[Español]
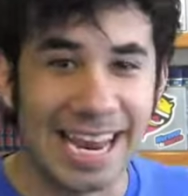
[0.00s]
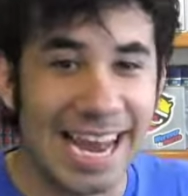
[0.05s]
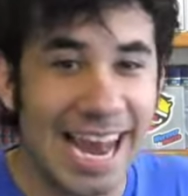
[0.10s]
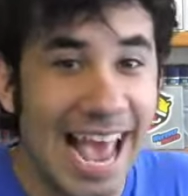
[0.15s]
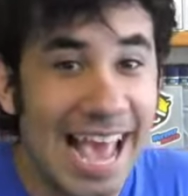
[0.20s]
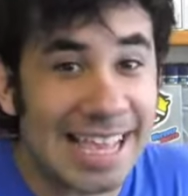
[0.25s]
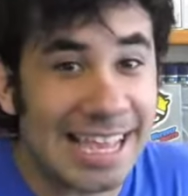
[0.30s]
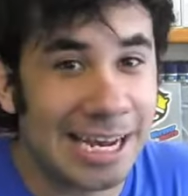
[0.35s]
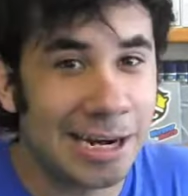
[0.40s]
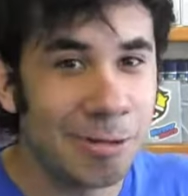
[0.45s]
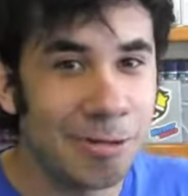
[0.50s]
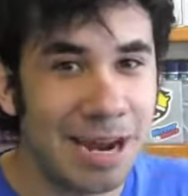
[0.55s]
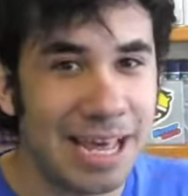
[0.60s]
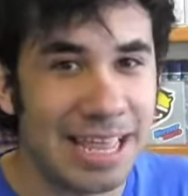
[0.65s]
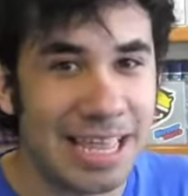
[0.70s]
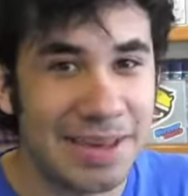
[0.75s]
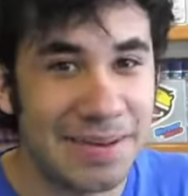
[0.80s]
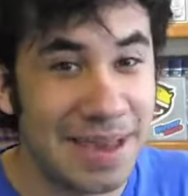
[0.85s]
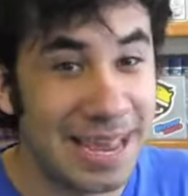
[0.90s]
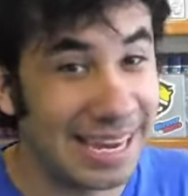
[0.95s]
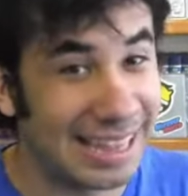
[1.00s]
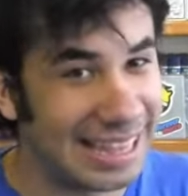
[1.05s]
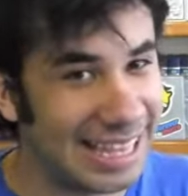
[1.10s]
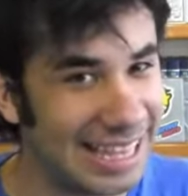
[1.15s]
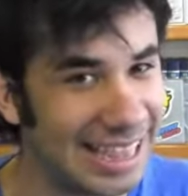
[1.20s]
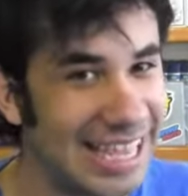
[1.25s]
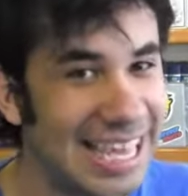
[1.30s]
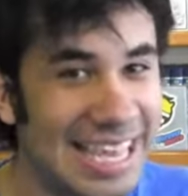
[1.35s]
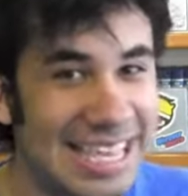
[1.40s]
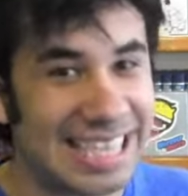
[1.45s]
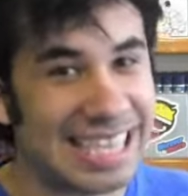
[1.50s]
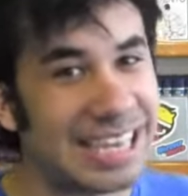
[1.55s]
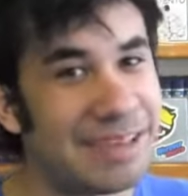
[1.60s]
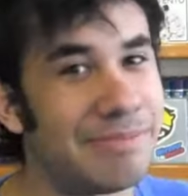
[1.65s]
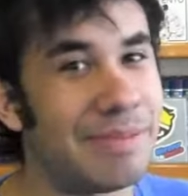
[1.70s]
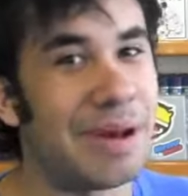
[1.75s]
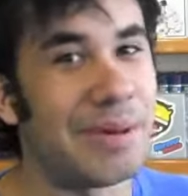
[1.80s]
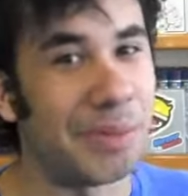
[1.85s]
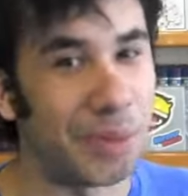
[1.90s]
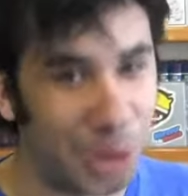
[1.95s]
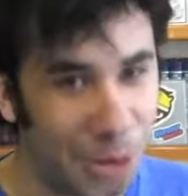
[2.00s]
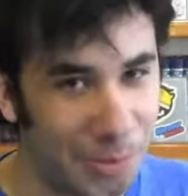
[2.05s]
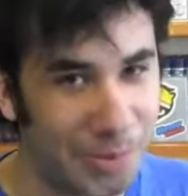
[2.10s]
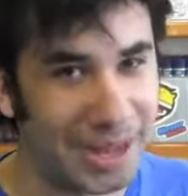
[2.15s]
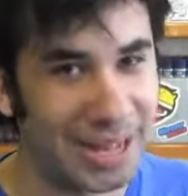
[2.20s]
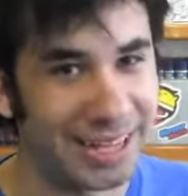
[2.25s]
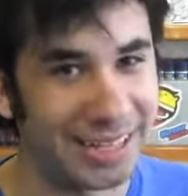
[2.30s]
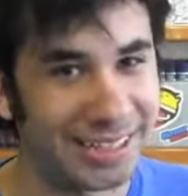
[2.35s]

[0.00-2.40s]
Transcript: Y le hacen una divertidísima broma.